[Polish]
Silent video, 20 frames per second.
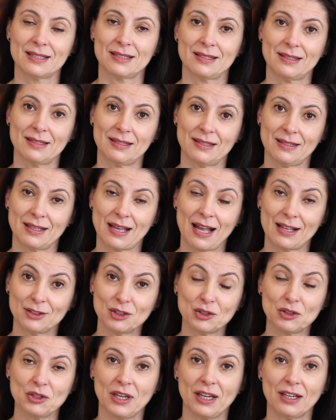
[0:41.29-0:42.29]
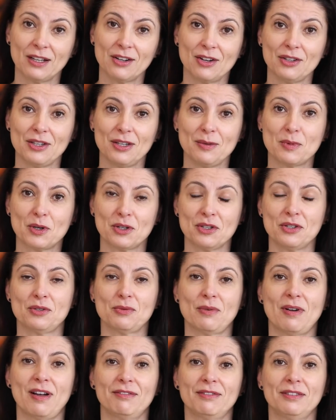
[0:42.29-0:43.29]
Mm, Antoniego i
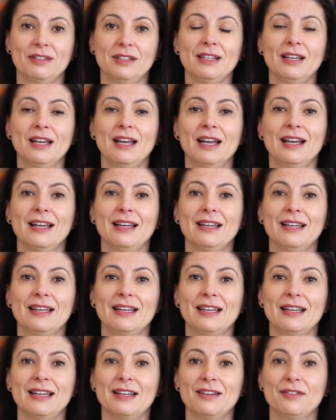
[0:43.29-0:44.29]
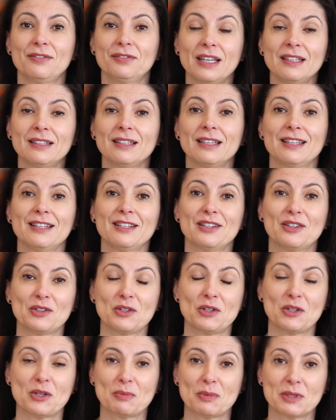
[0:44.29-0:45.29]
Bronisławy, e, wtedy, kiedy
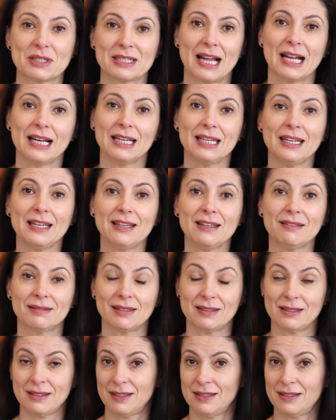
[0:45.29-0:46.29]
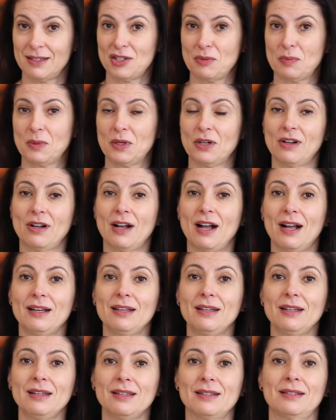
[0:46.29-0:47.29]
oni się poznali, wtedy, kiedy się
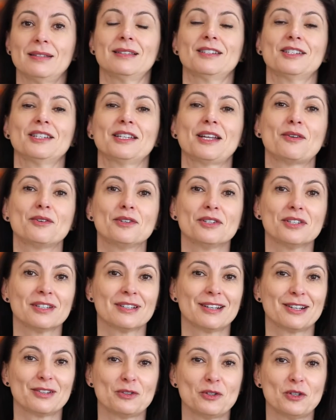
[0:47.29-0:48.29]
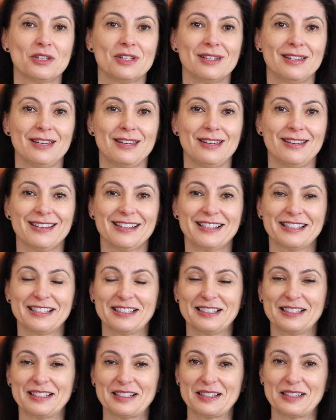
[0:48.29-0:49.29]
pokochali, kiedy zaczynały się rodzić ich e,